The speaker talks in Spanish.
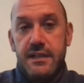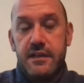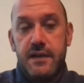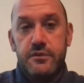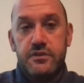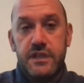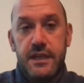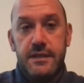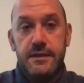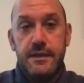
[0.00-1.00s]
entramos
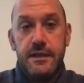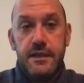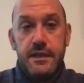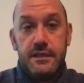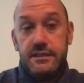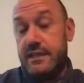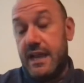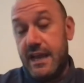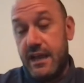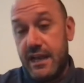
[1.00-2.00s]
en,
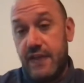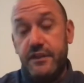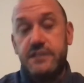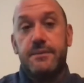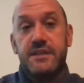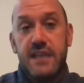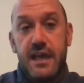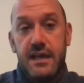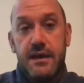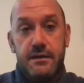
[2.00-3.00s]
ya la, fecha
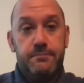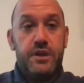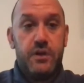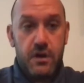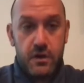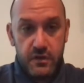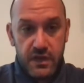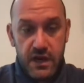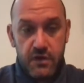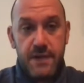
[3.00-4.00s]
pasada, pero
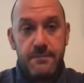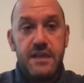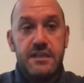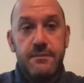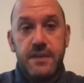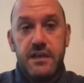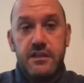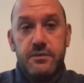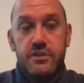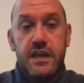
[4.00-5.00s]
de ahora en más también
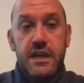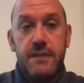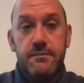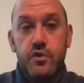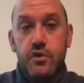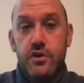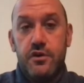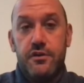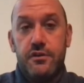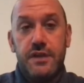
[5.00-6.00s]
entramos en el
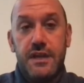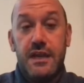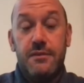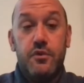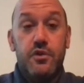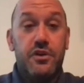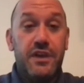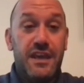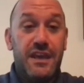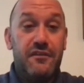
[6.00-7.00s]
embudo, en el
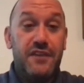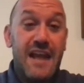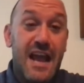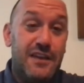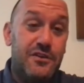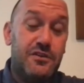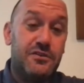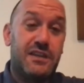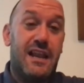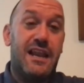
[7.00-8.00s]
embudo de final,
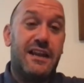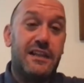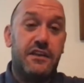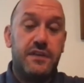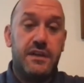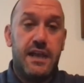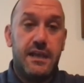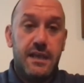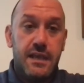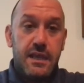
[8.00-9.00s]
¿no? O sea, en la recta
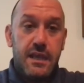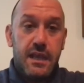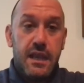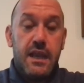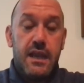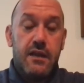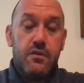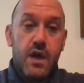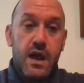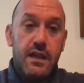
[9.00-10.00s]
final, en
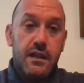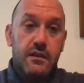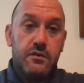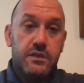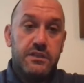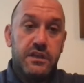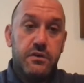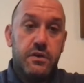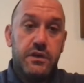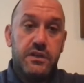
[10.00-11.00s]
la cual, como decís
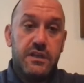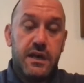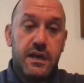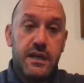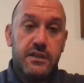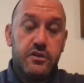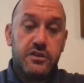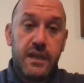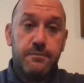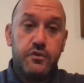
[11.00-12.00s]
vos, bueno, esta,
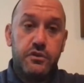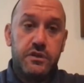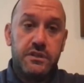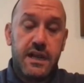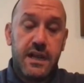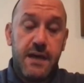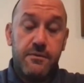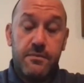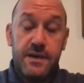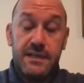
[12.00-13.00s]
estos seis puntos que
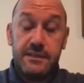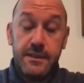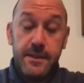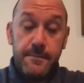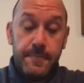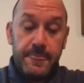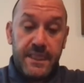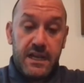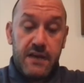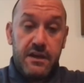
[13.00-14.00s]
sacábamos más
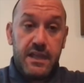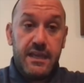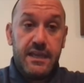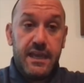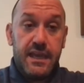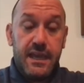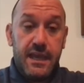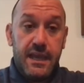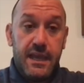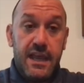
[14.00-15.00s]
la verdad
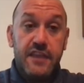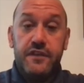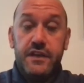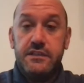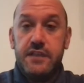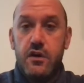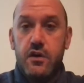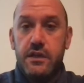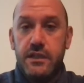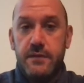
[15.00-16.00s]
que la diferencia de
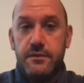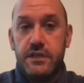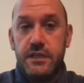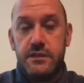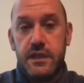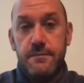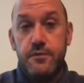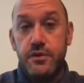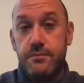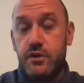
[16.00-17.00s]
gol que tenemos es,
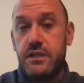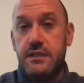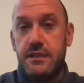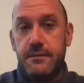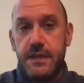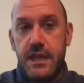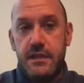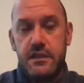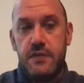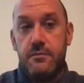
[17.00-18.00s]
muy importante
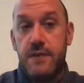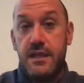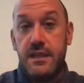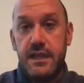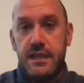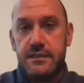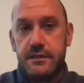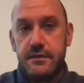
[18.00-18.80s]
también, tenemos más 10,